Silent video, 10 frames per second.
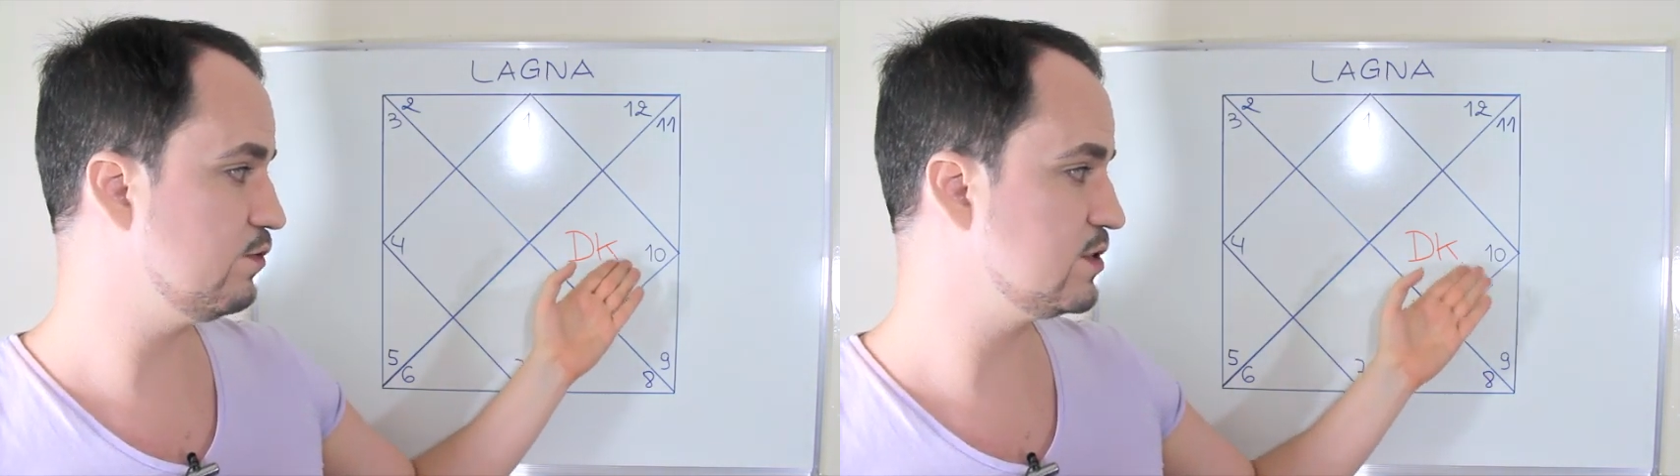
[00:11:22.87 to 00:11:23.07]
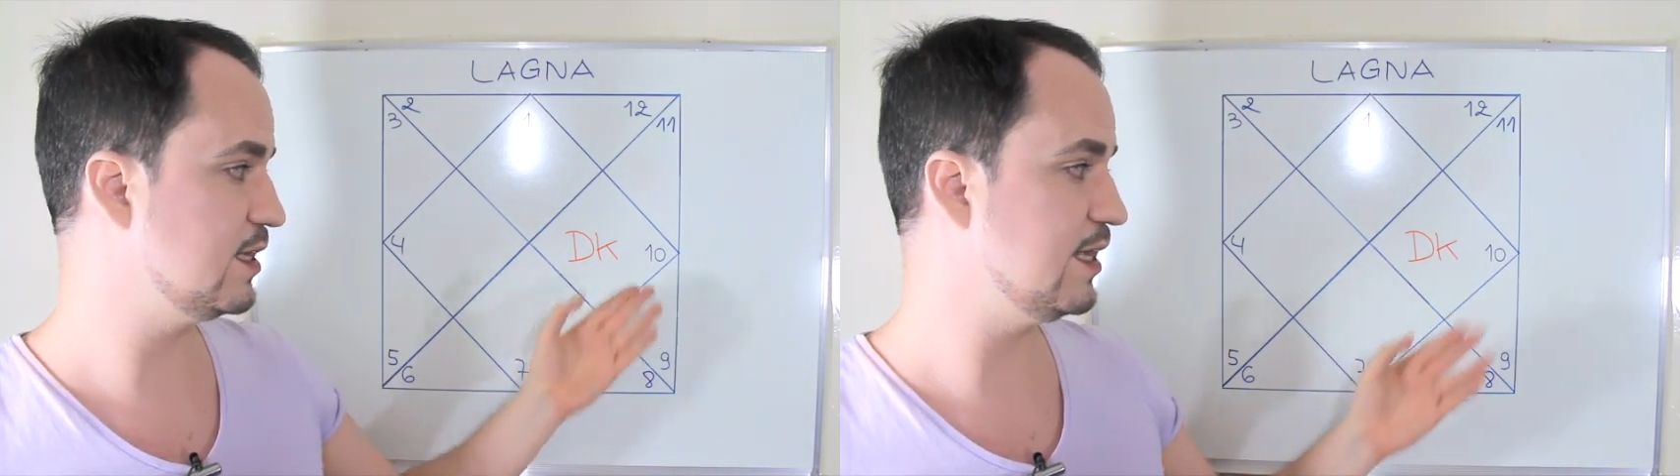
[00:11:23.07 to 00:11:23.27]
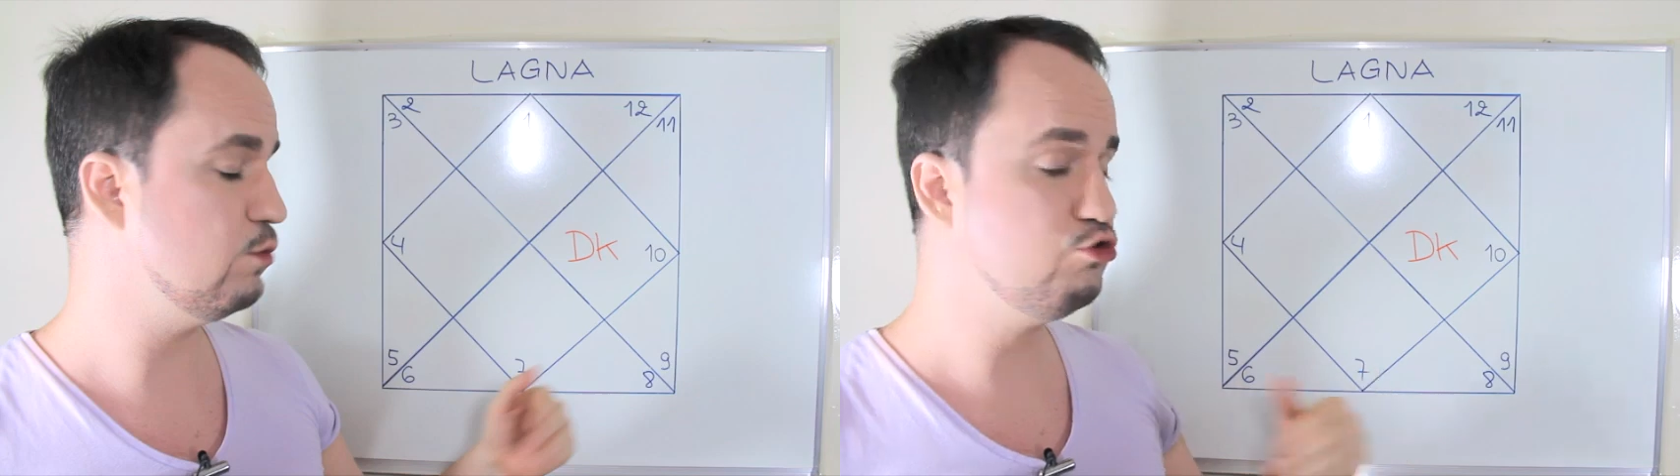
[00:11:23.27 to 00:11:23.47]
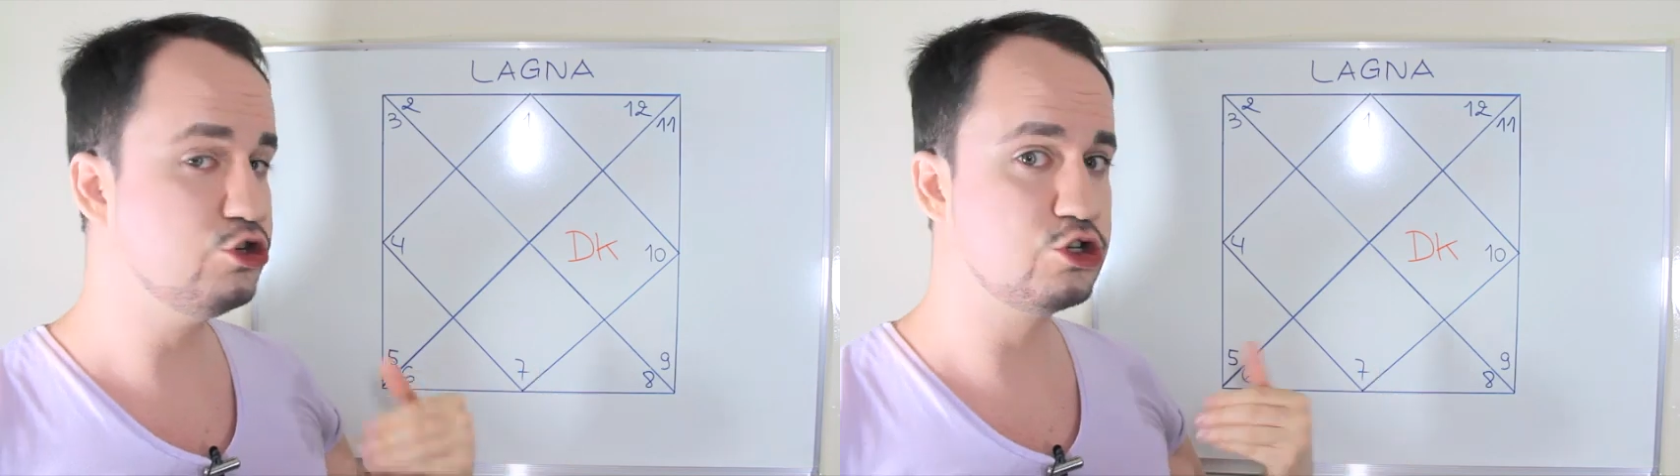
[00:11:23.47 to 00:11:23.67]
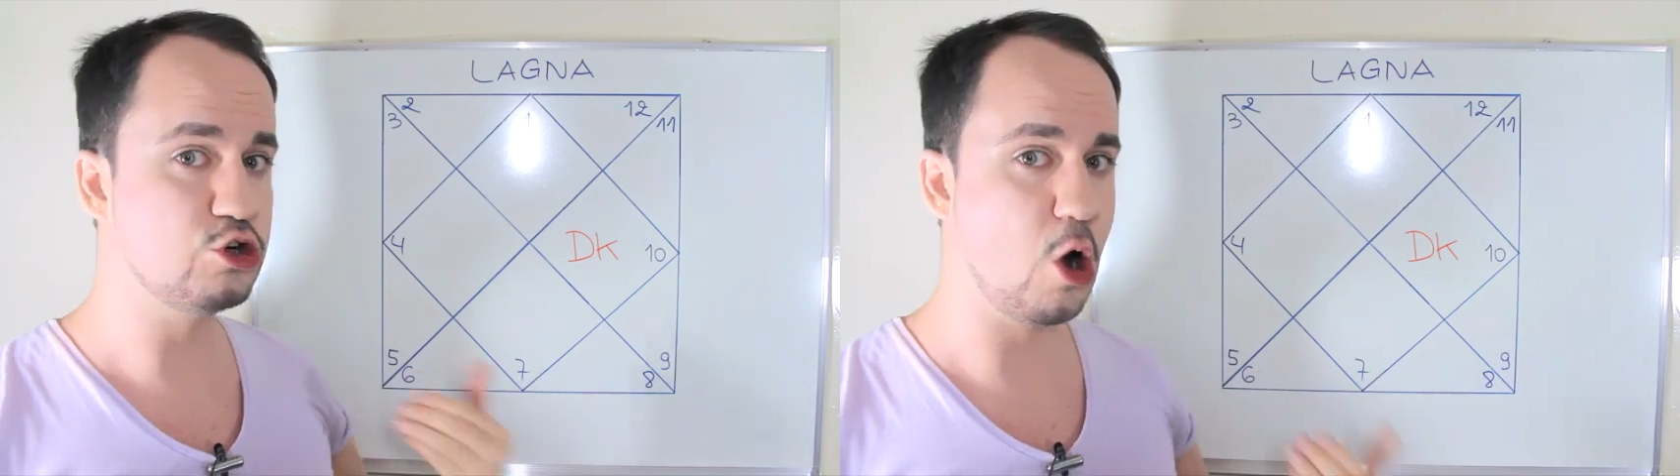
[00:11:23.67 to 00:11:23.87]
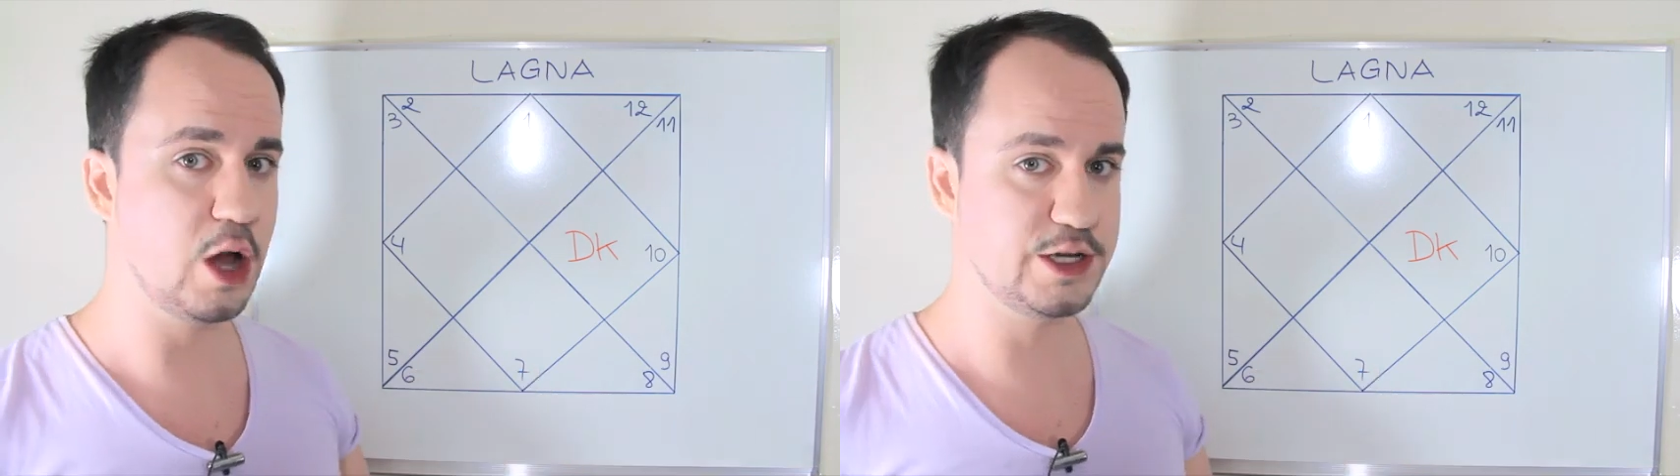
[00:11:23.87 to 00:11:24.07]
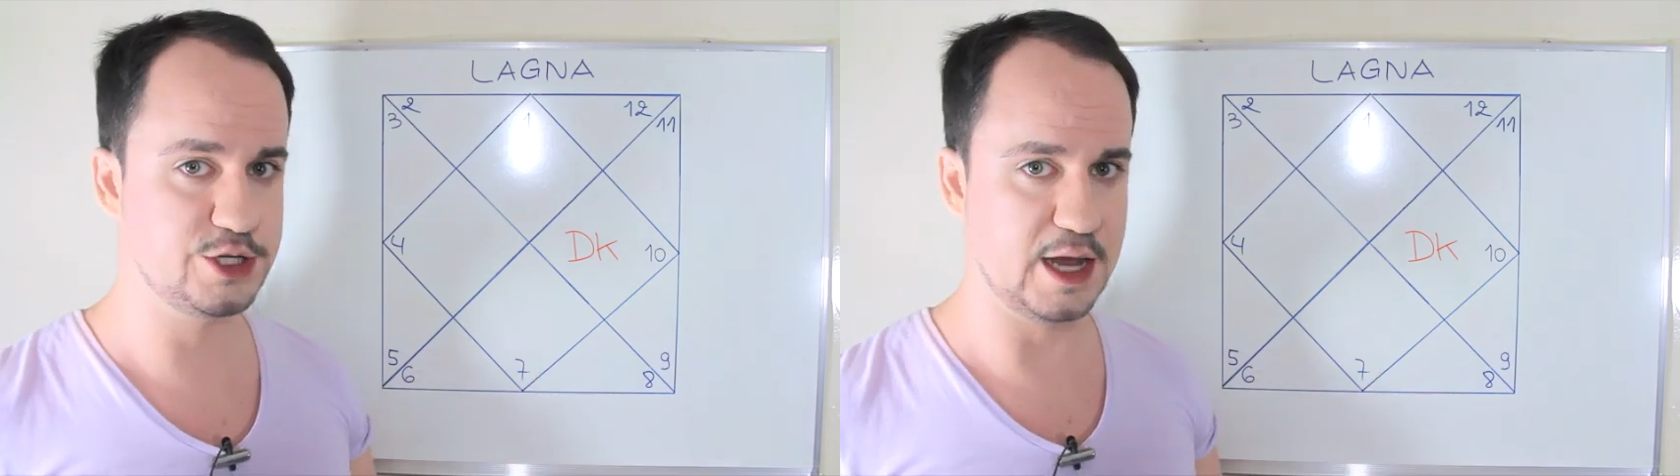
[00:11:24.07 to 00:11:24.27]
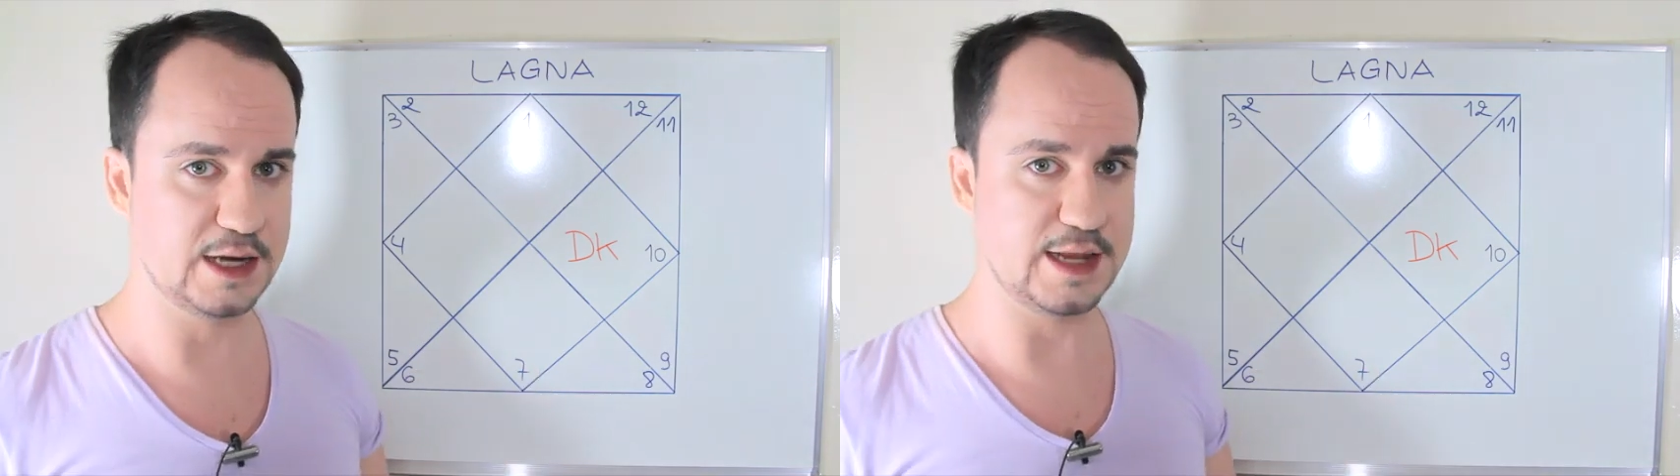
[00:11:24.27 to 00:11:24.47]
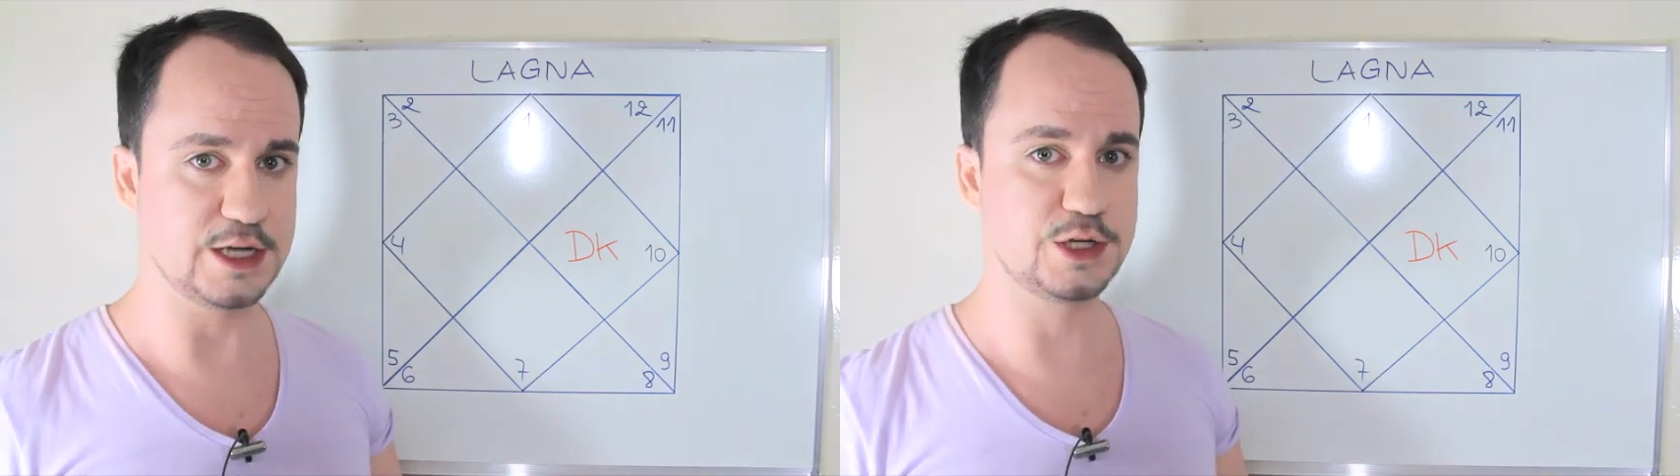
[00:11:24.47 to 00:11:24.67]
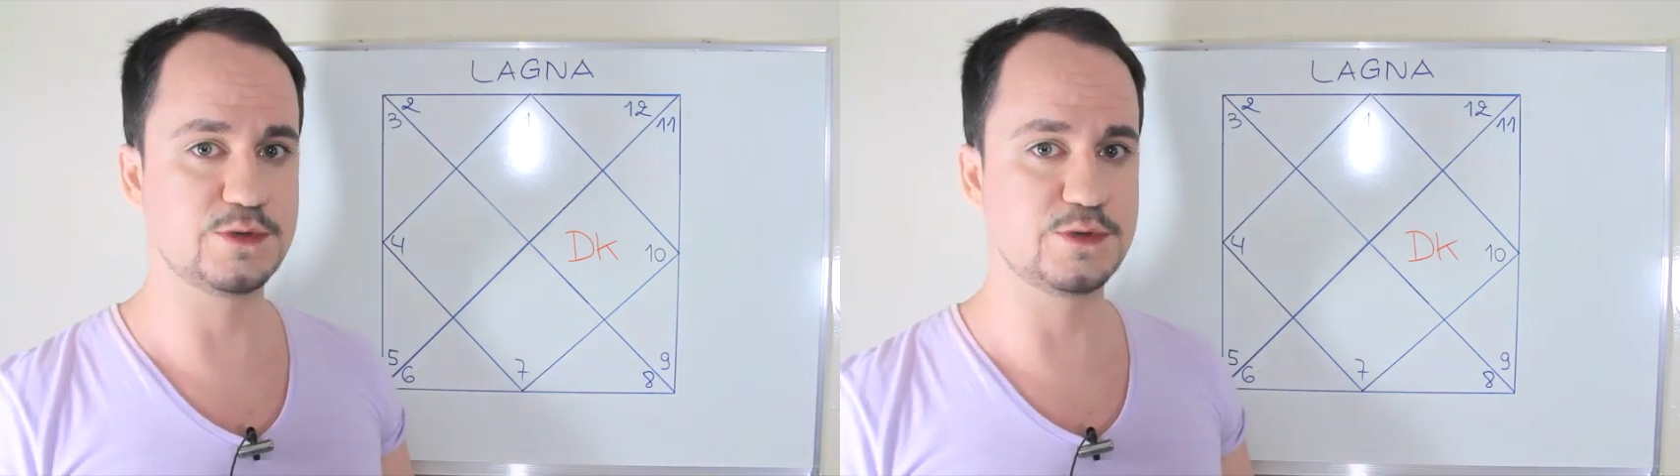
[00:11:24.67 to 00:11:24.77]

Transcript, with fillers: você tem um choque de realidade que